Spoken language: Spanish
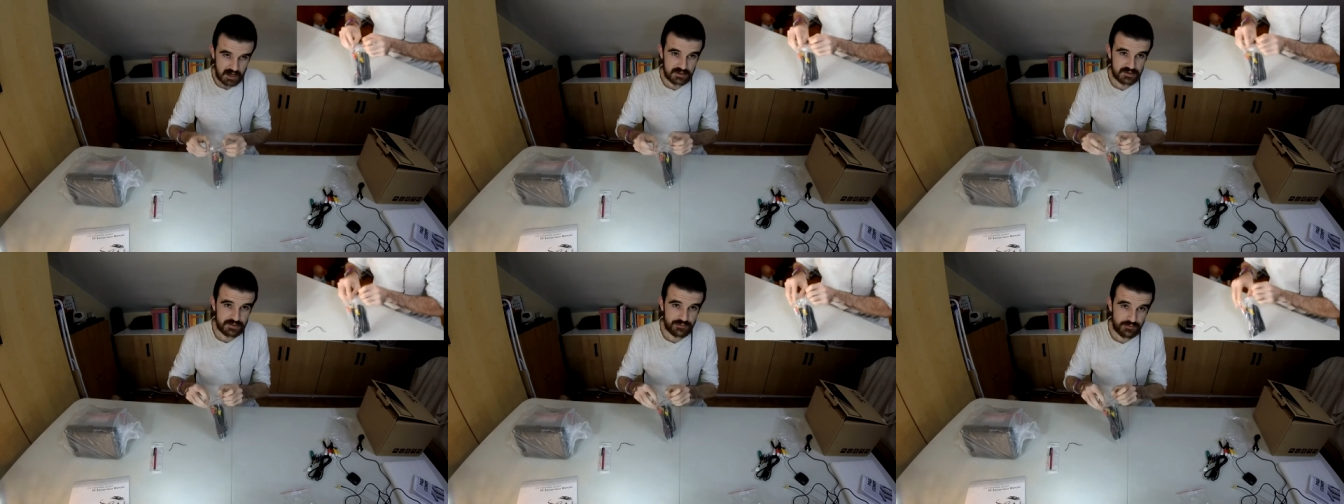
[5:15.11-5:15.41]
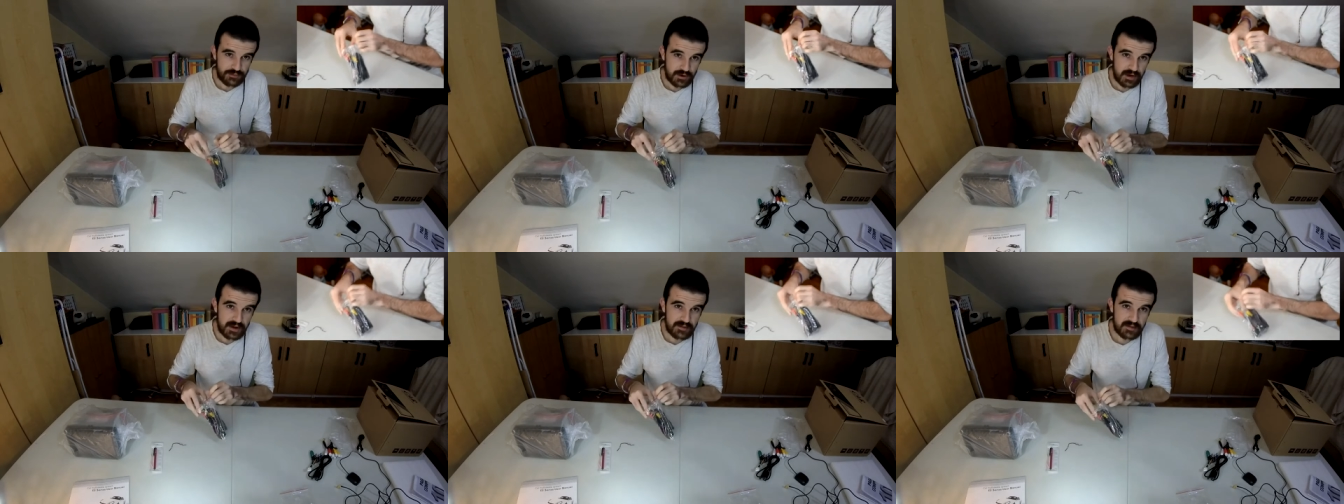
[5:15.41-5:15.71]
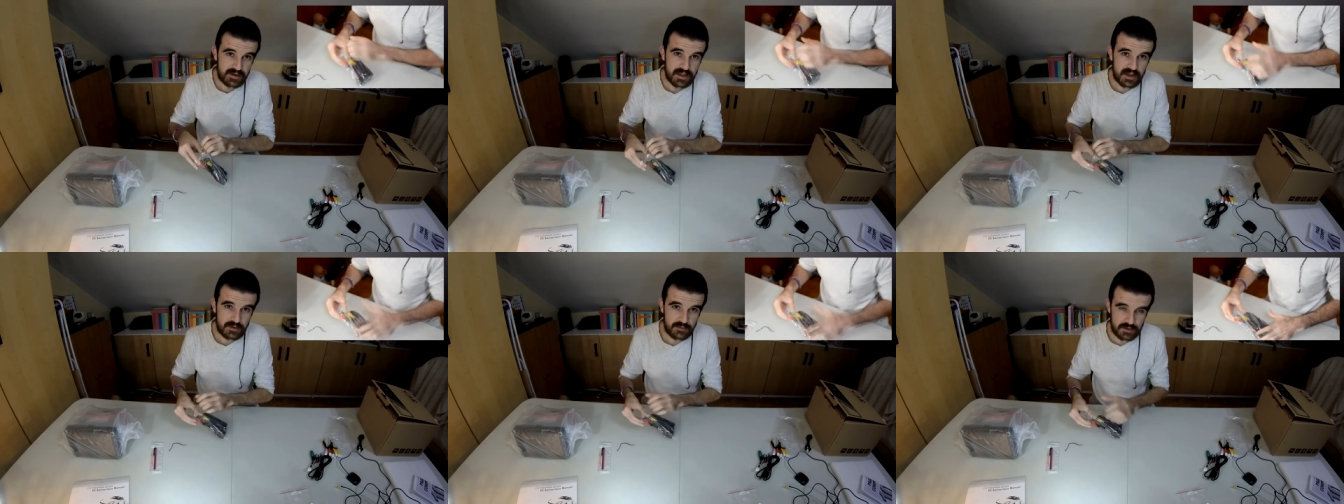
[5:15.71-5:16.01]
Esto fue, la
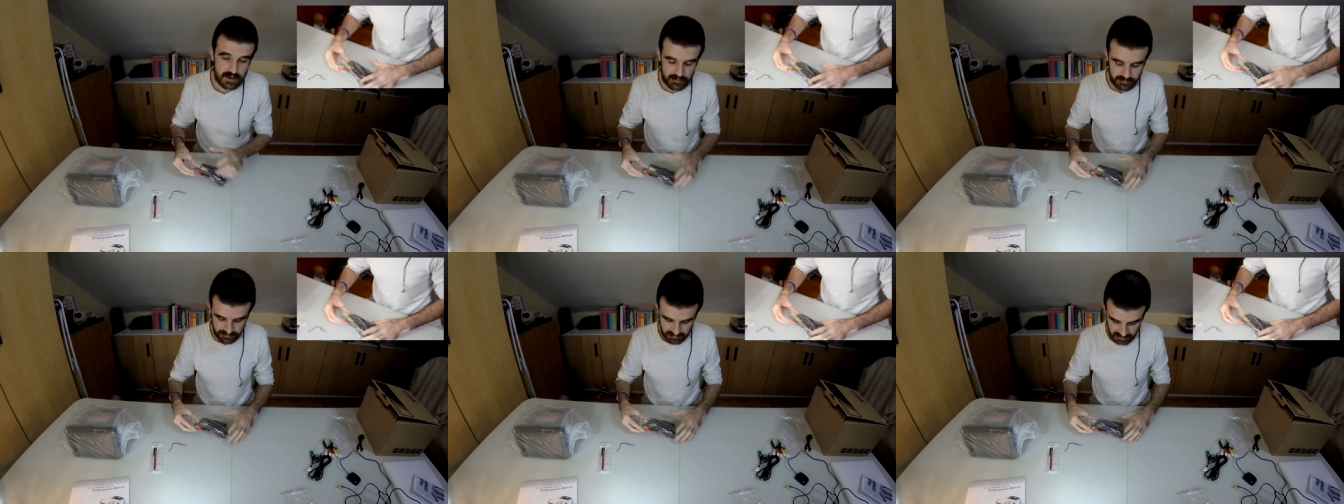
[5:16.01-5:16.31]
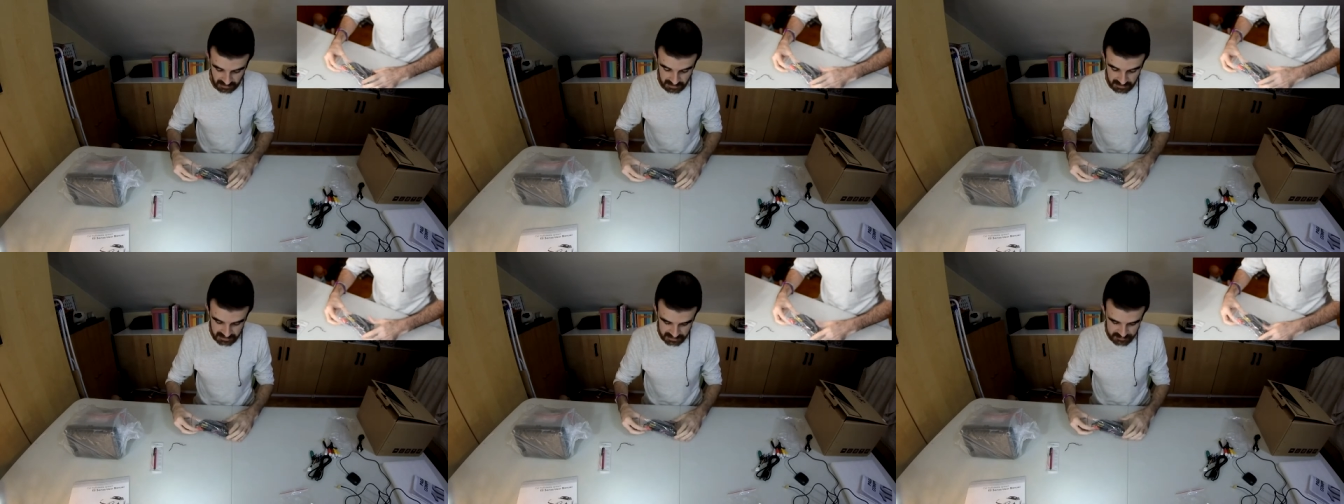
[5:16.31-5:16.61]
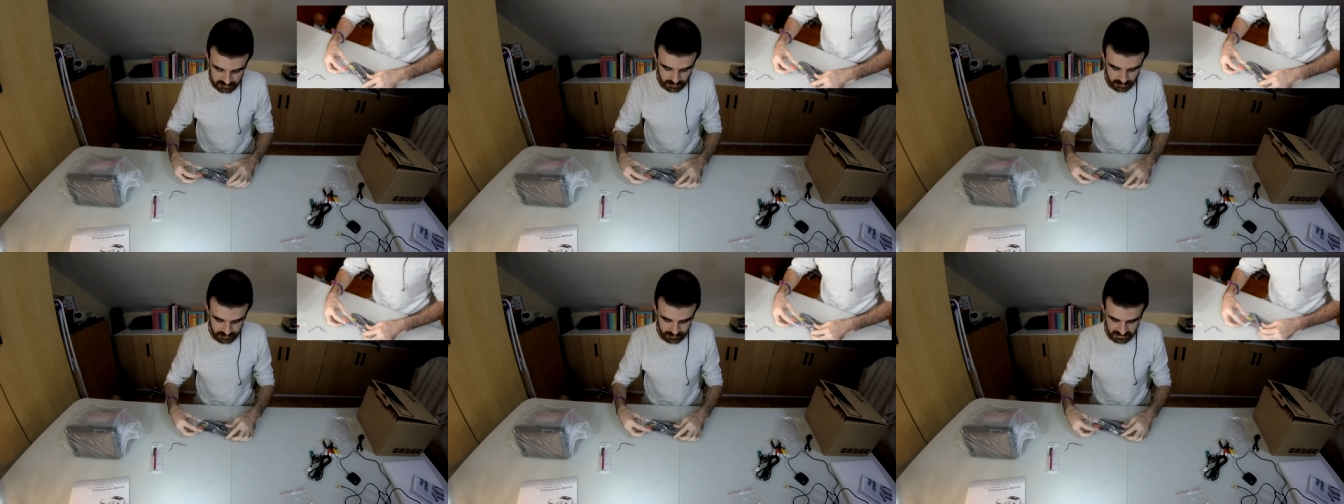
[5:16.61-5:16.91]
verdad, una
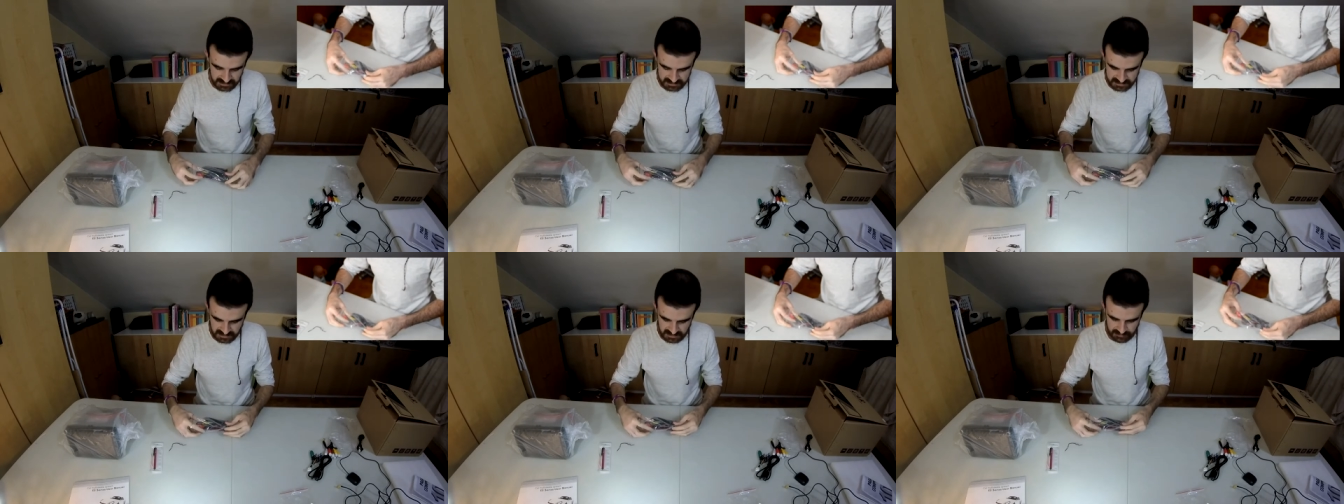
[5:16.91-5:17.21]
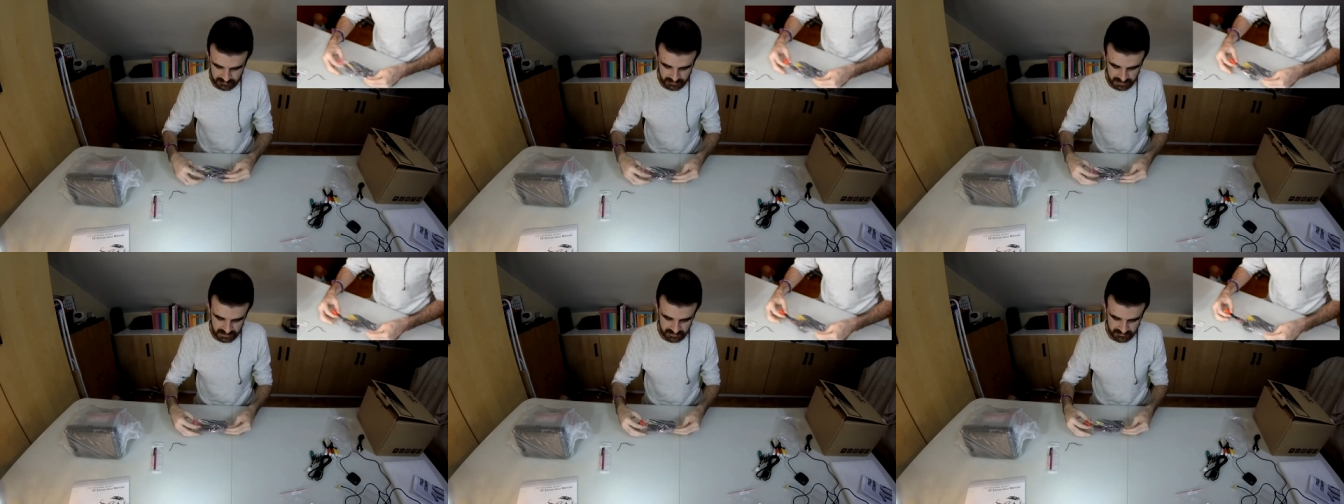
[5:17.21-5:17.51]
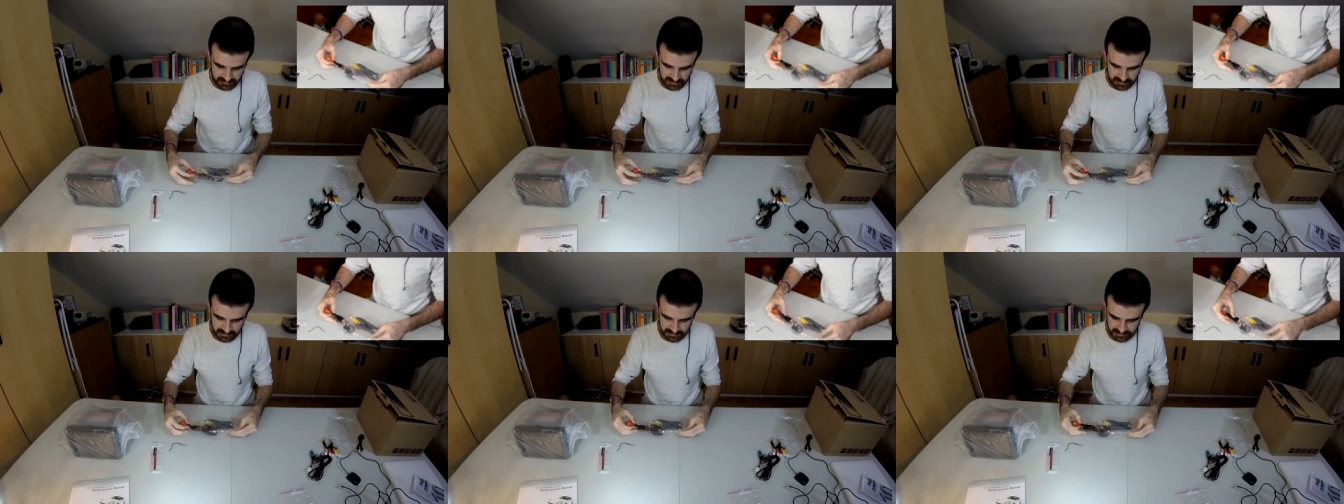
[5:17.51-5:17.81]
pequeña sorpresa que me
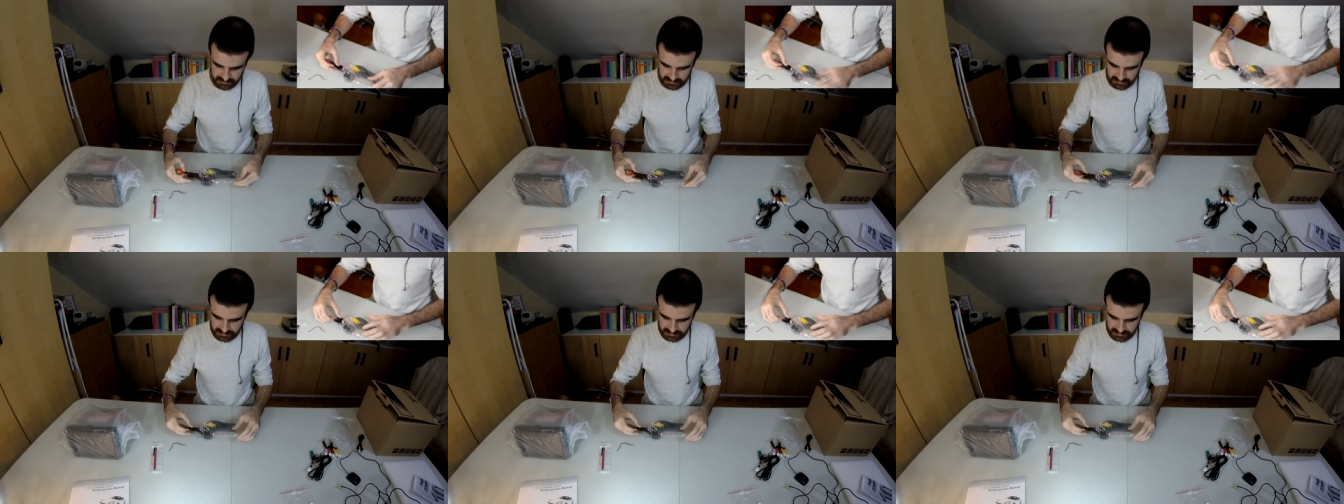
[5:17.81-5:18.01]
llevé